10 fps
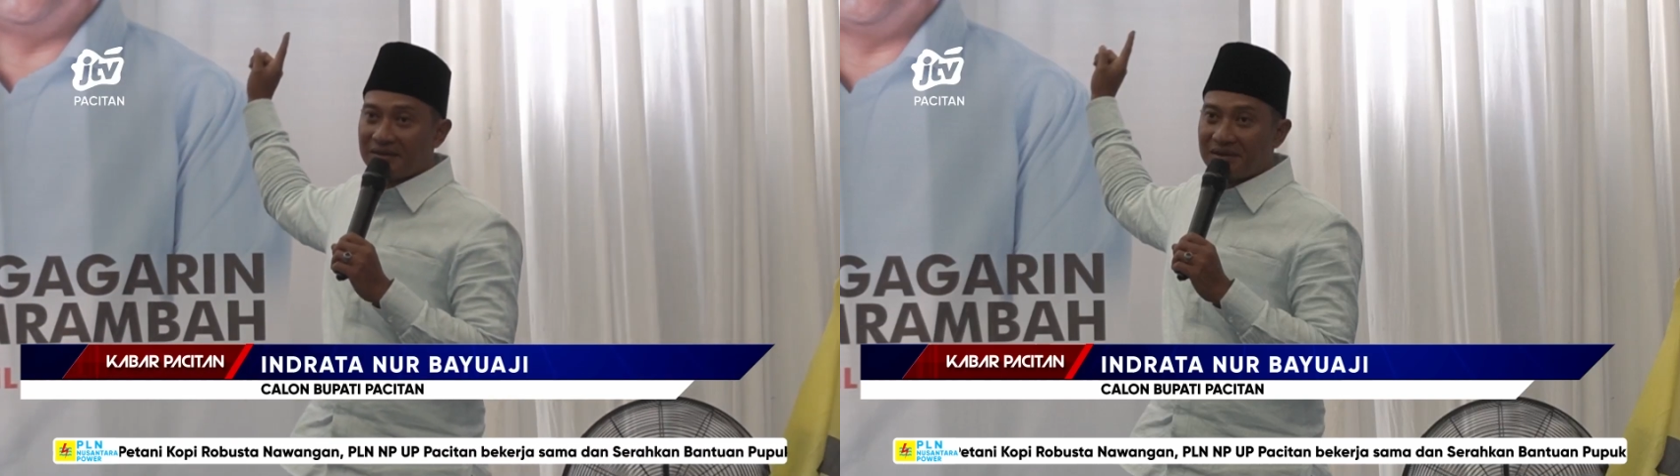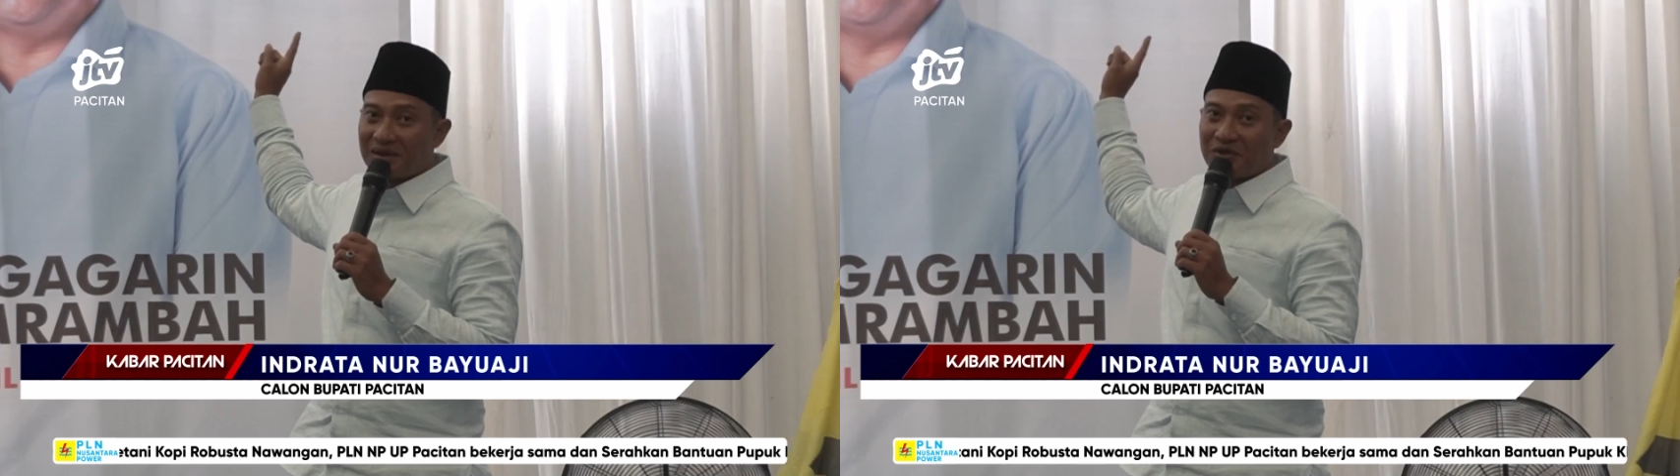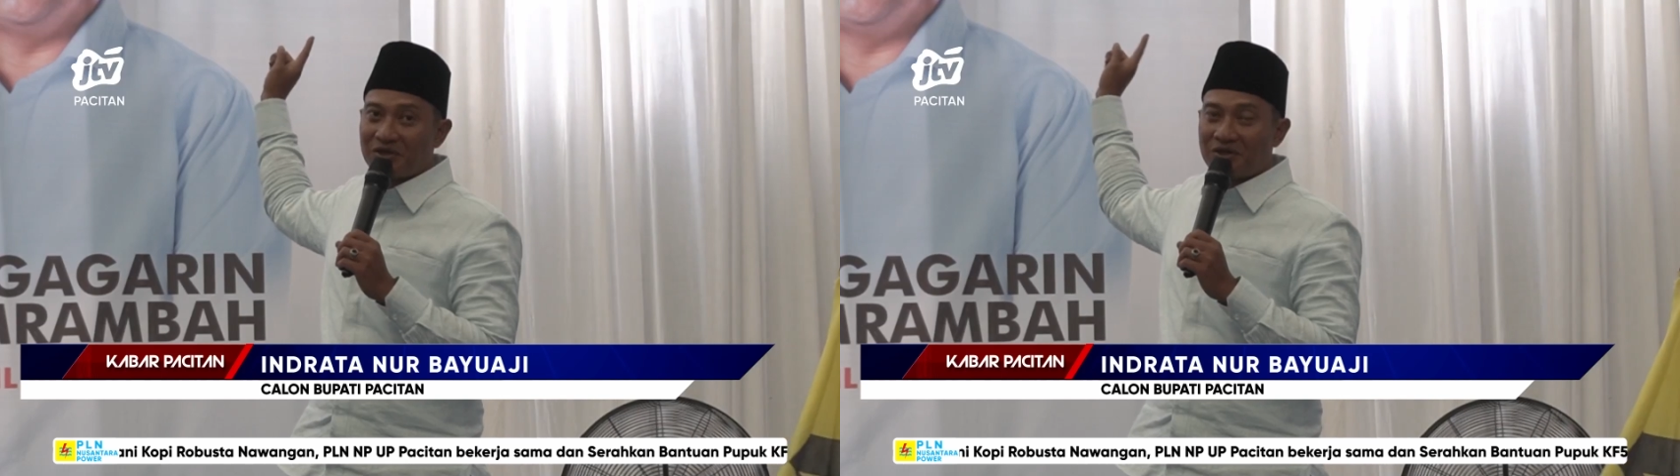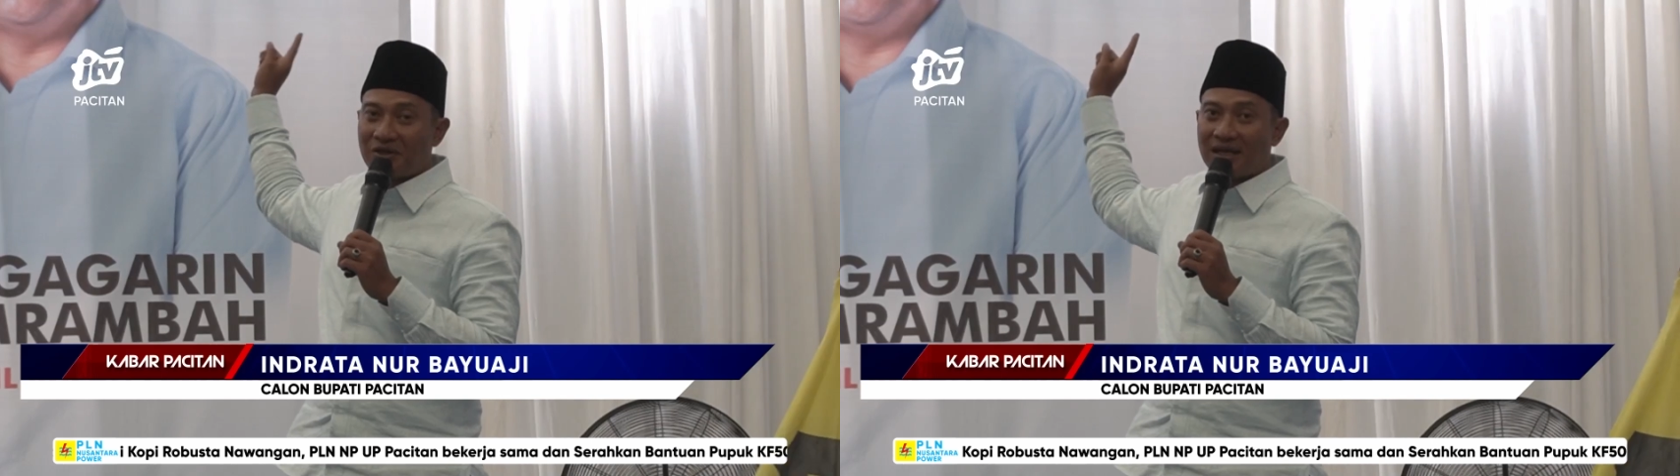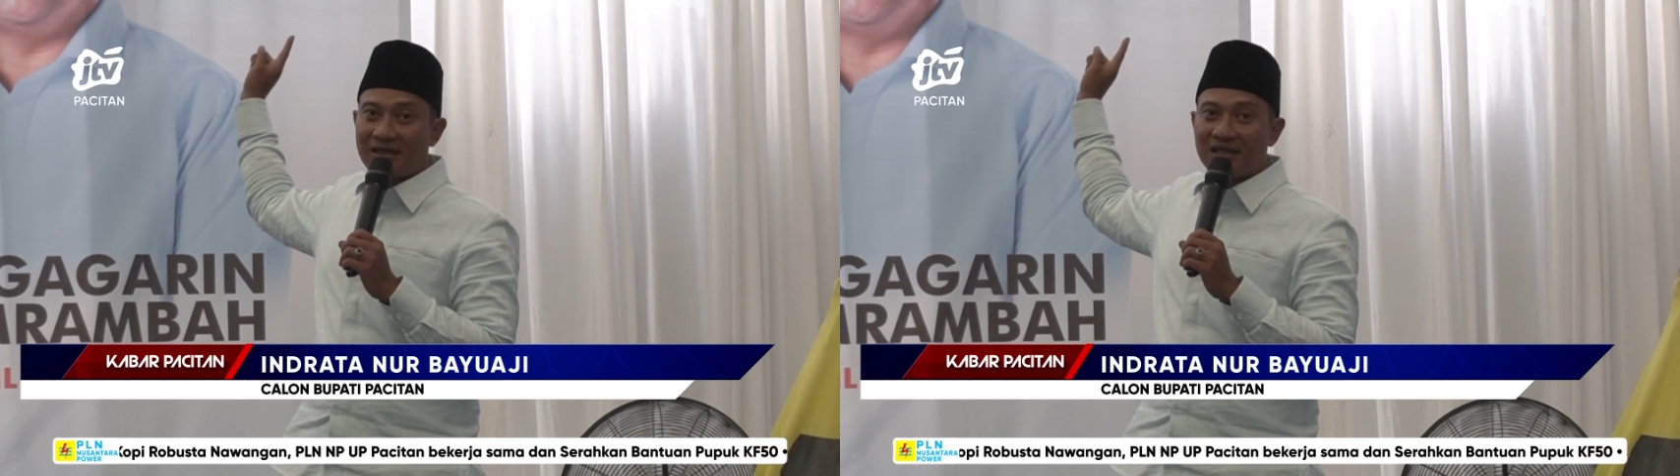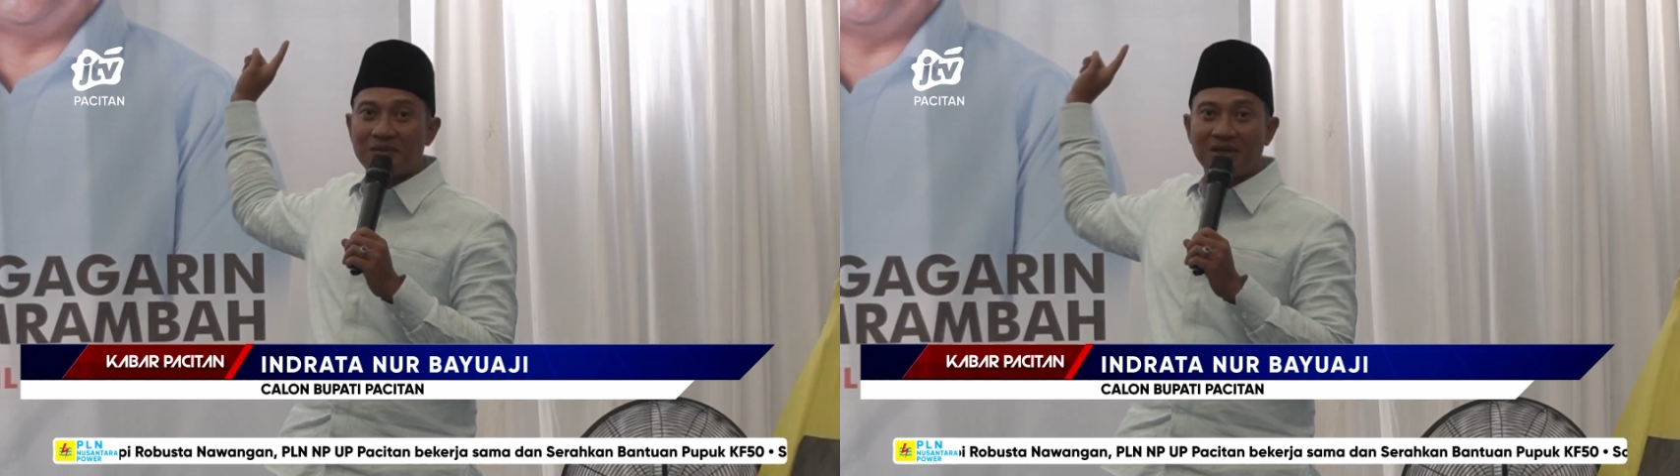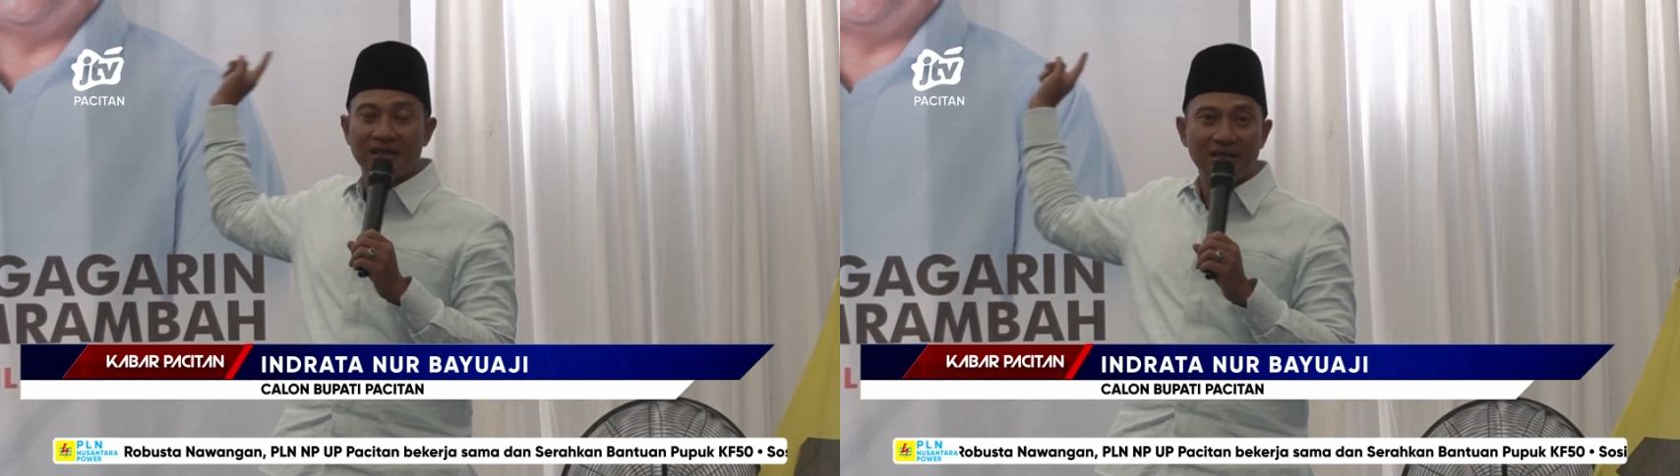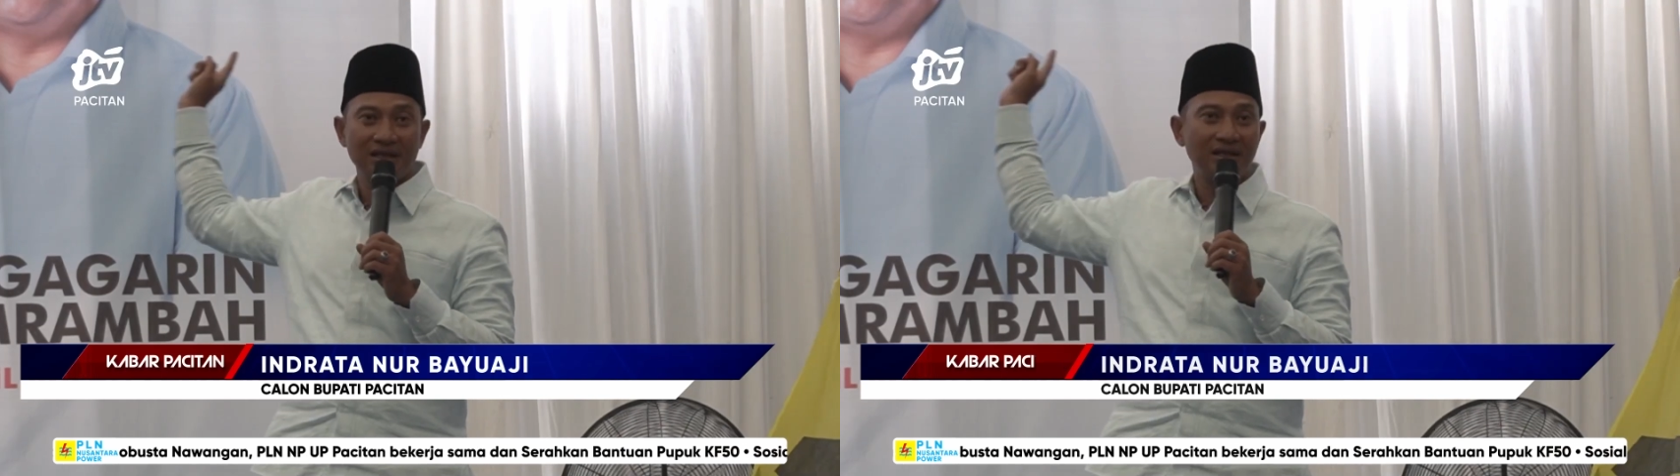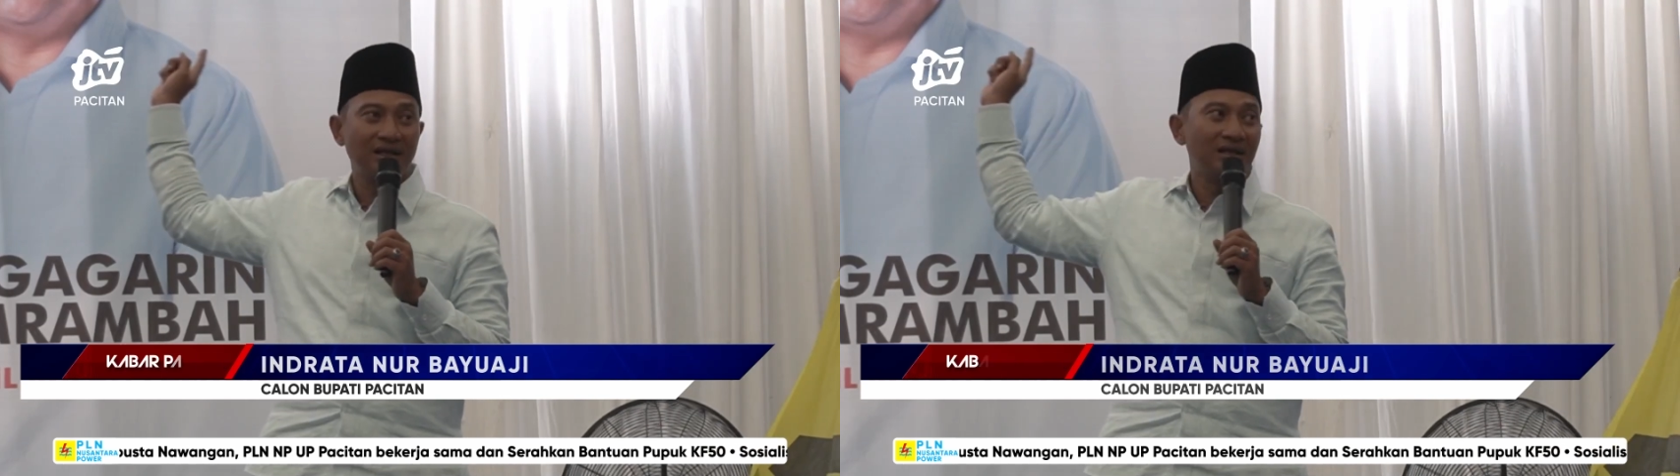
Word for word: teng pojok atas niki